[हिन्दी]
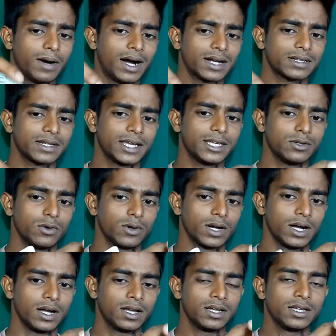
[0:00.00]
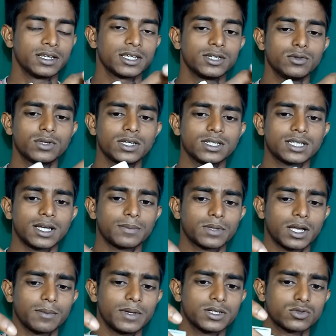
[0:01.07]
बाहर नहीं होगा क्योंकि
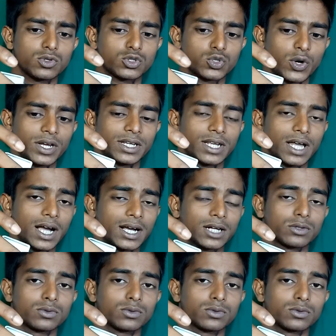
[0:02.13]
जब तक मैं इसको ज्वाइन ना